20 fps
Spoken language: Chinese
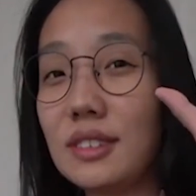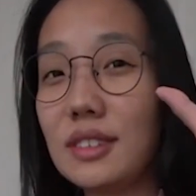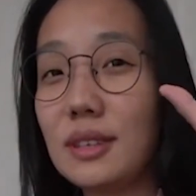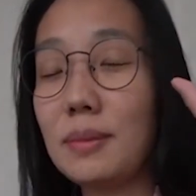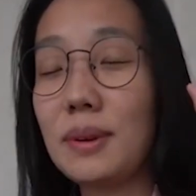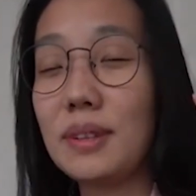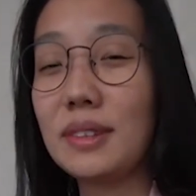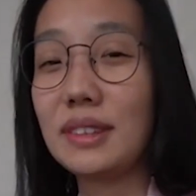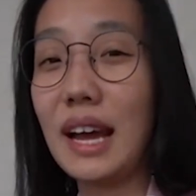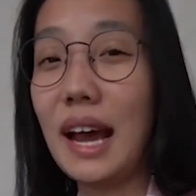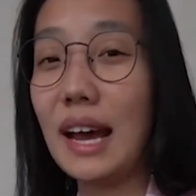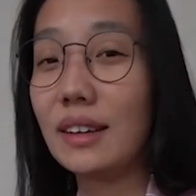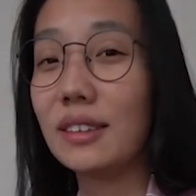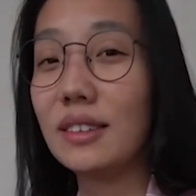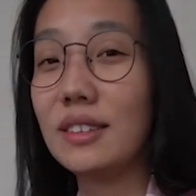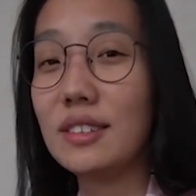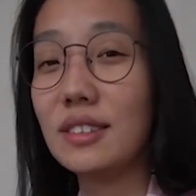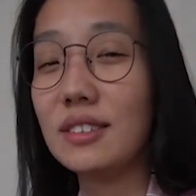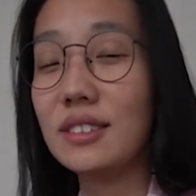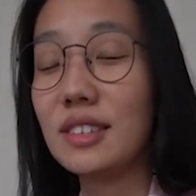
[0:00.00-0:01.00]
那么大
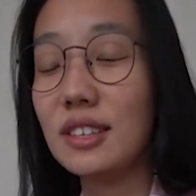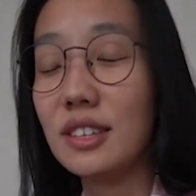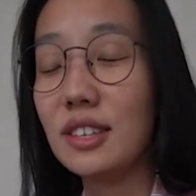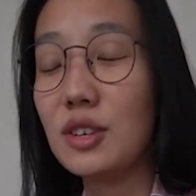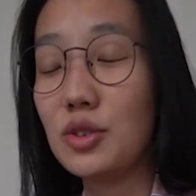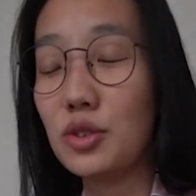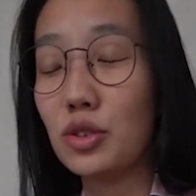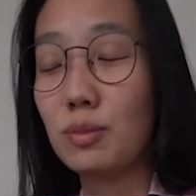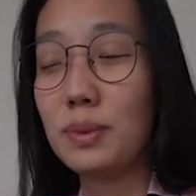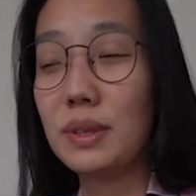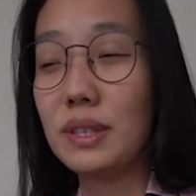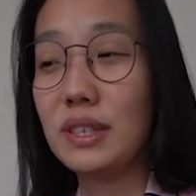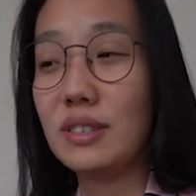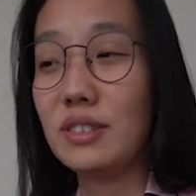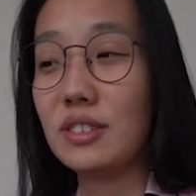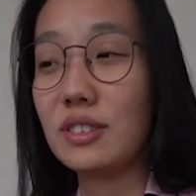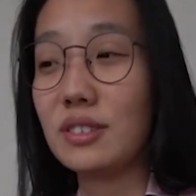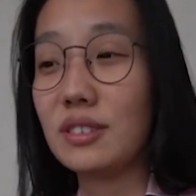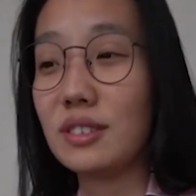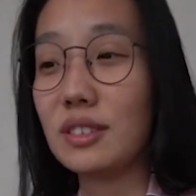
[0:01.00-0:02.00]
的一件艺术品，
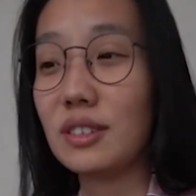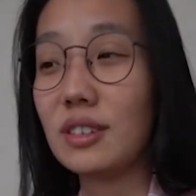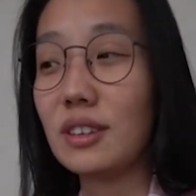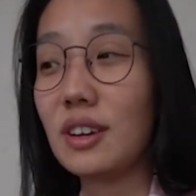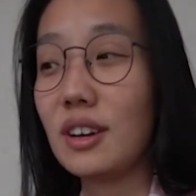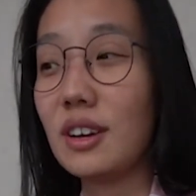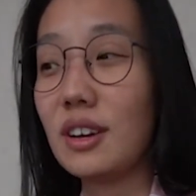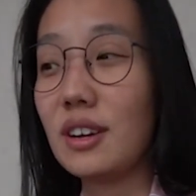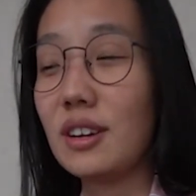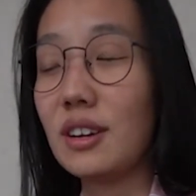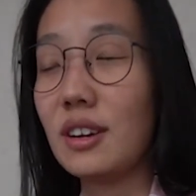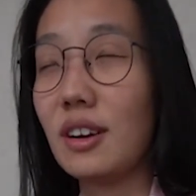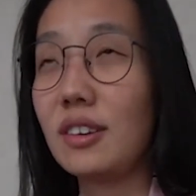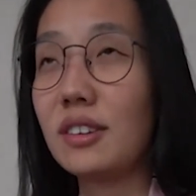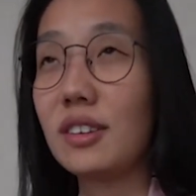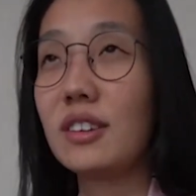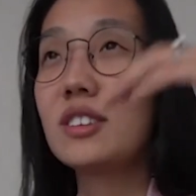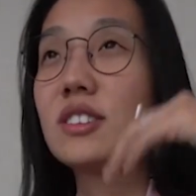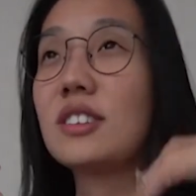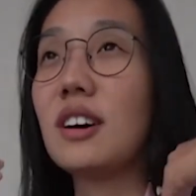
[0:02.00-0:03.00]
真的，而
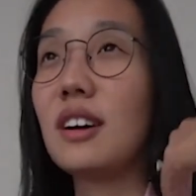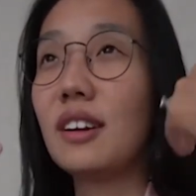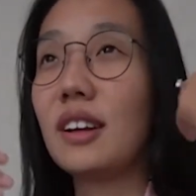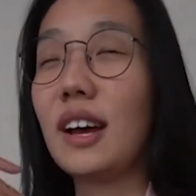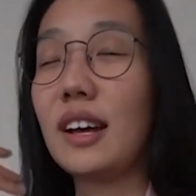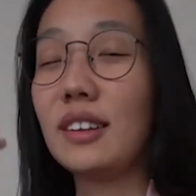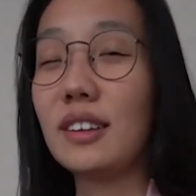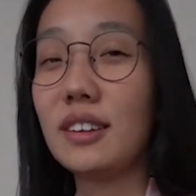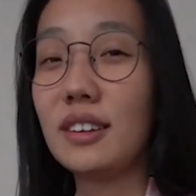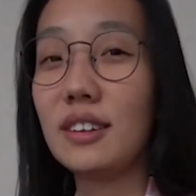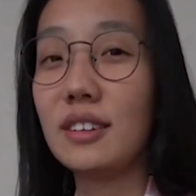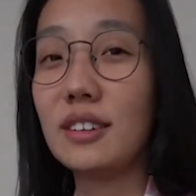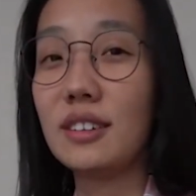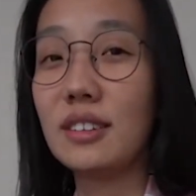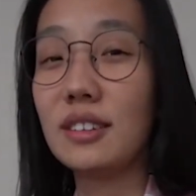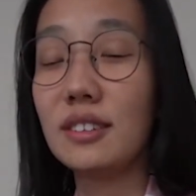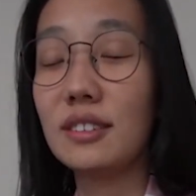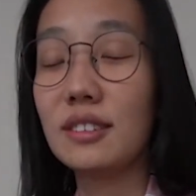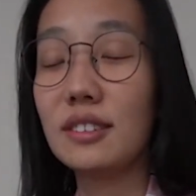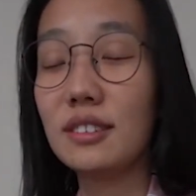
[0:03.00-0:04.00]
且知道它的。
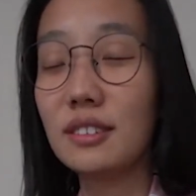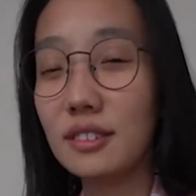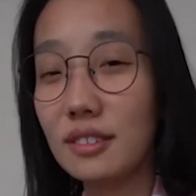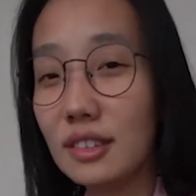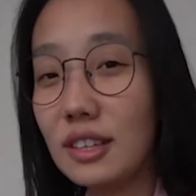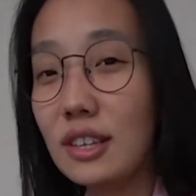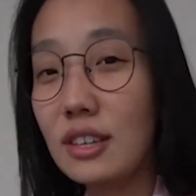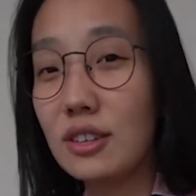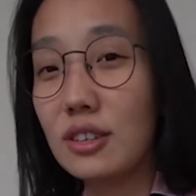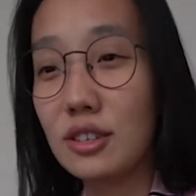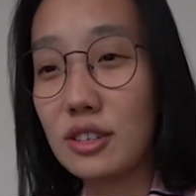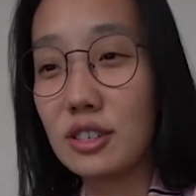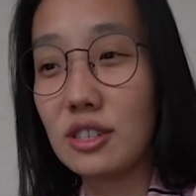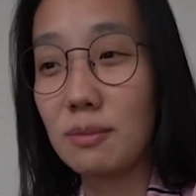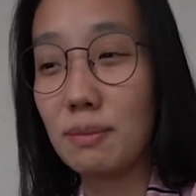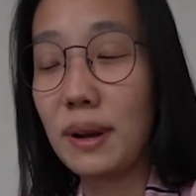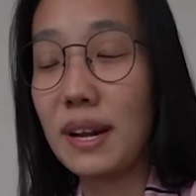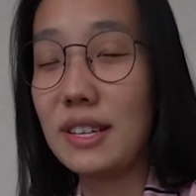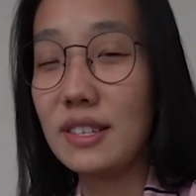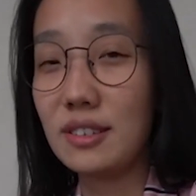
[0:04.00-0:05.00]
历
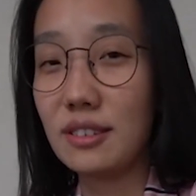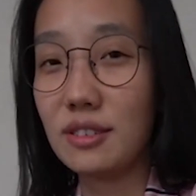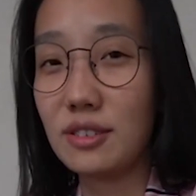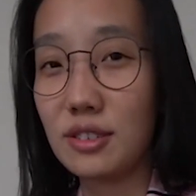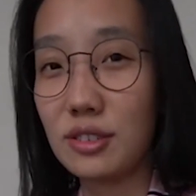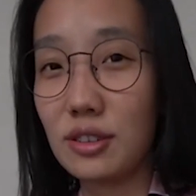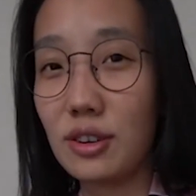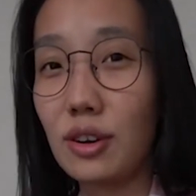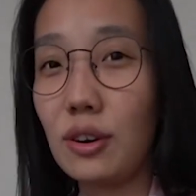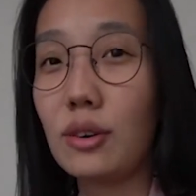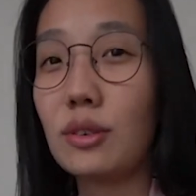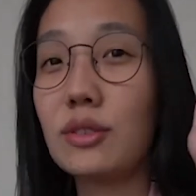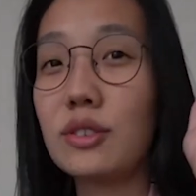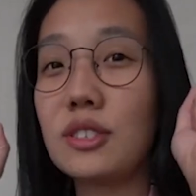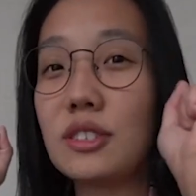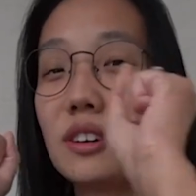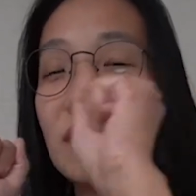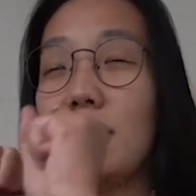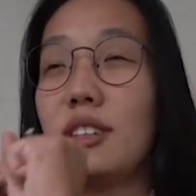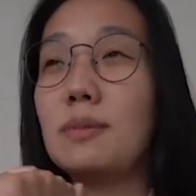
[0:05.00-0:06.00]
史背景之后，
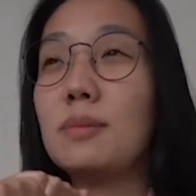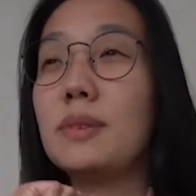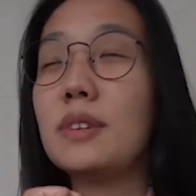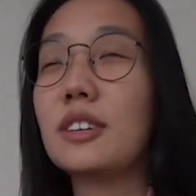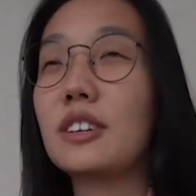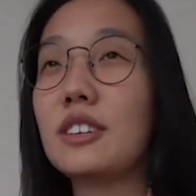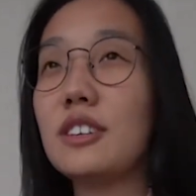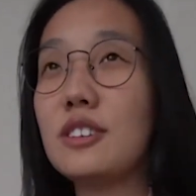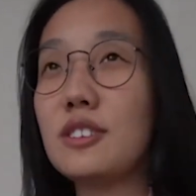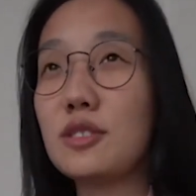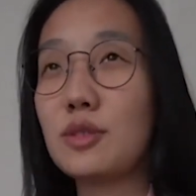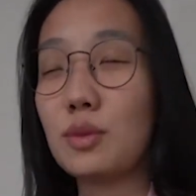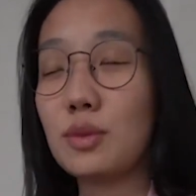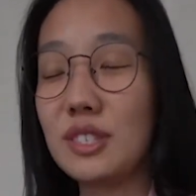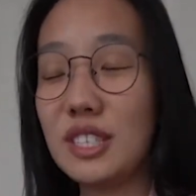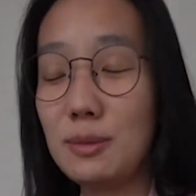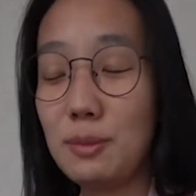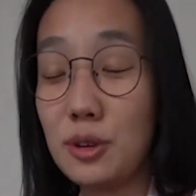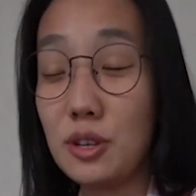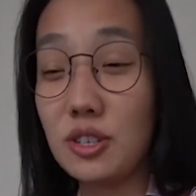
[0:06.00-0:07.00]
知道那么个艺术家，
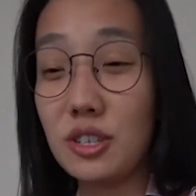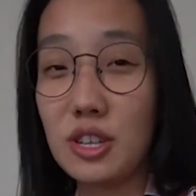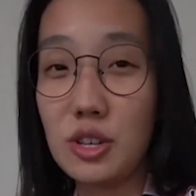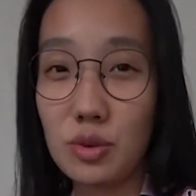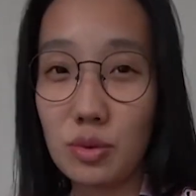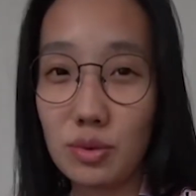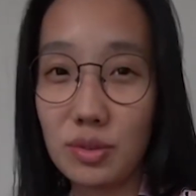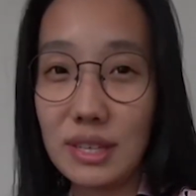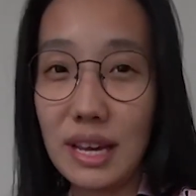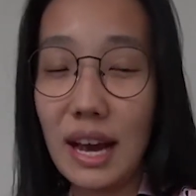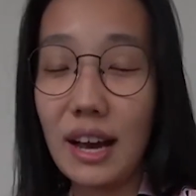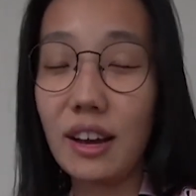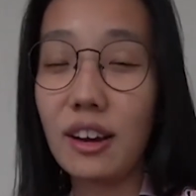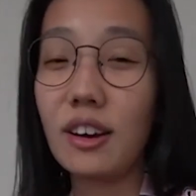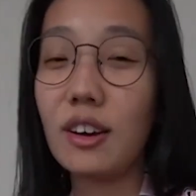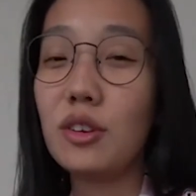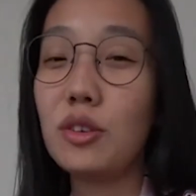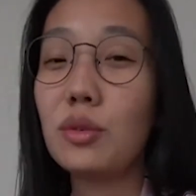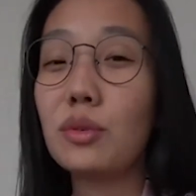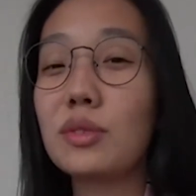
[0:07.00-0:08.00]
基比是艺术家，
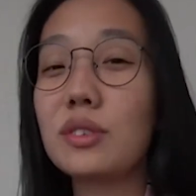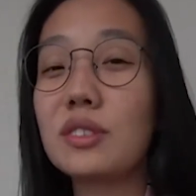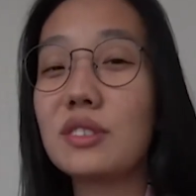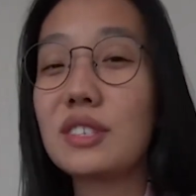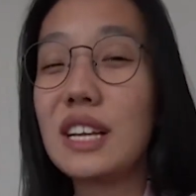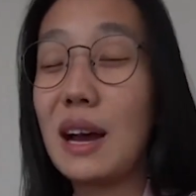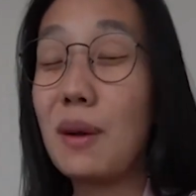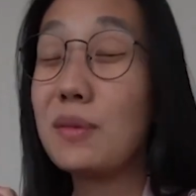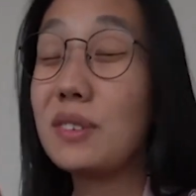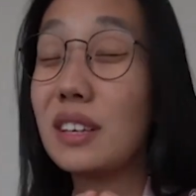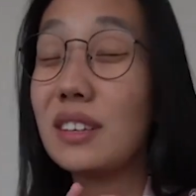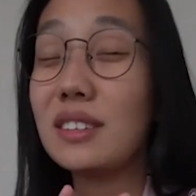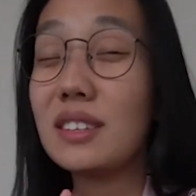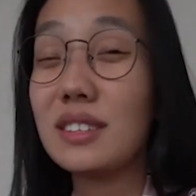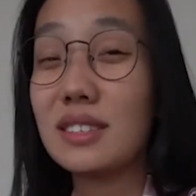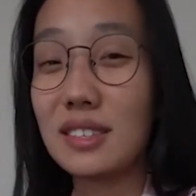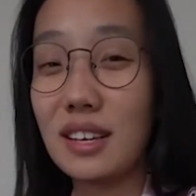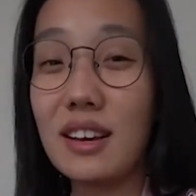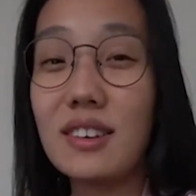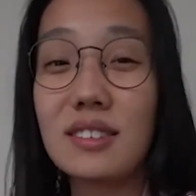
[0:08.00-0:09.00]
可以用差不将
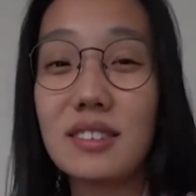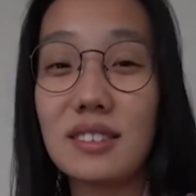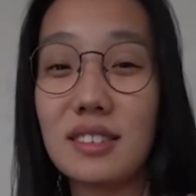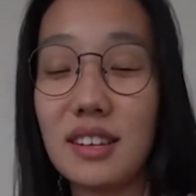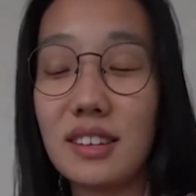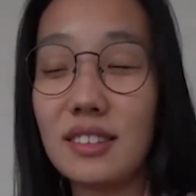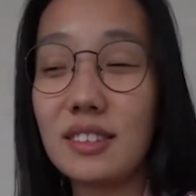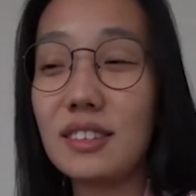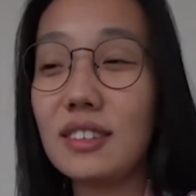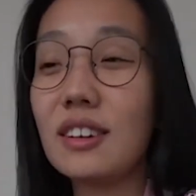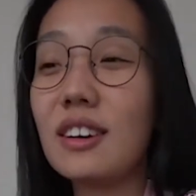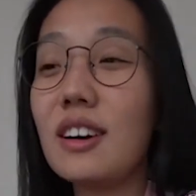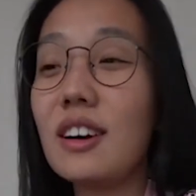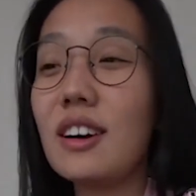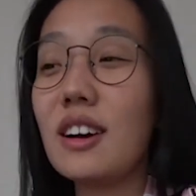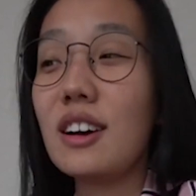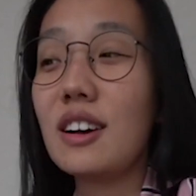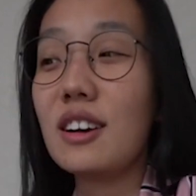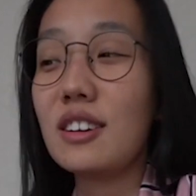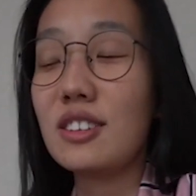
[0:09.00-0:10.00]
近三十年的
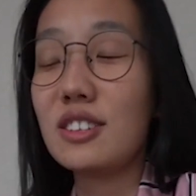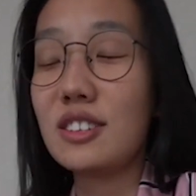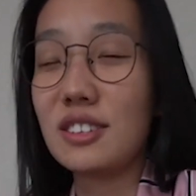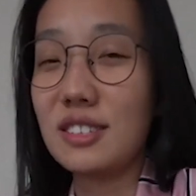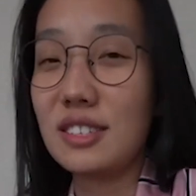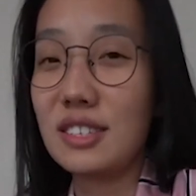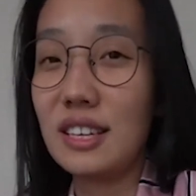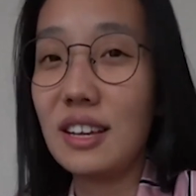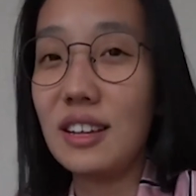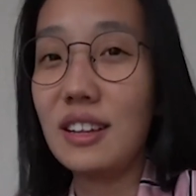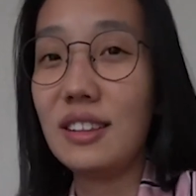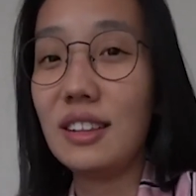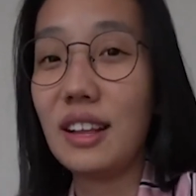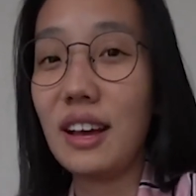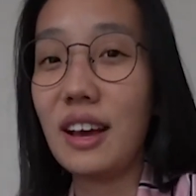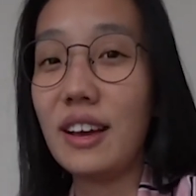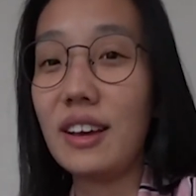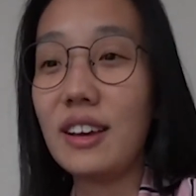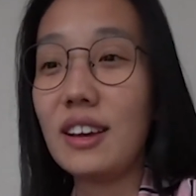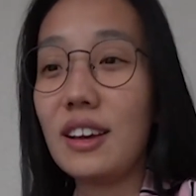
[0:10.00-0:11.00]
时间
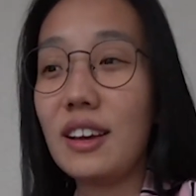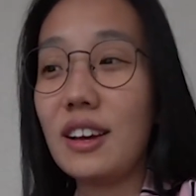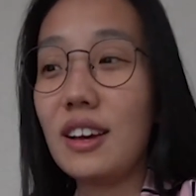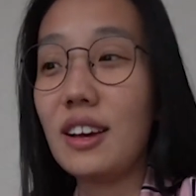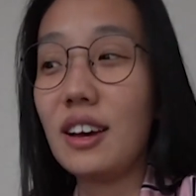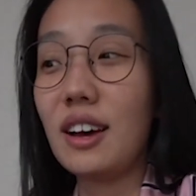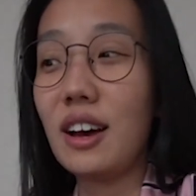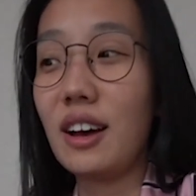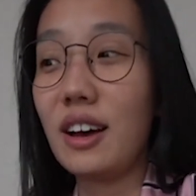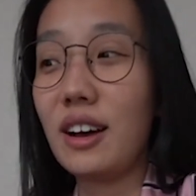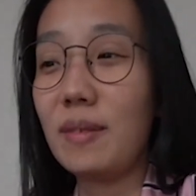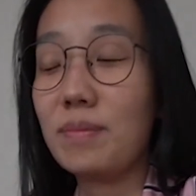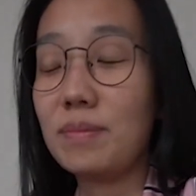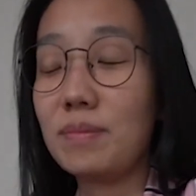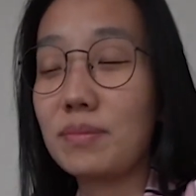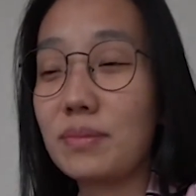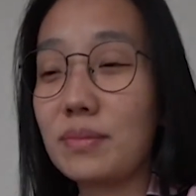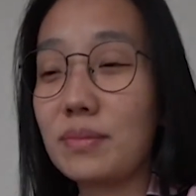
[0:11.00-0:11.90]
来啊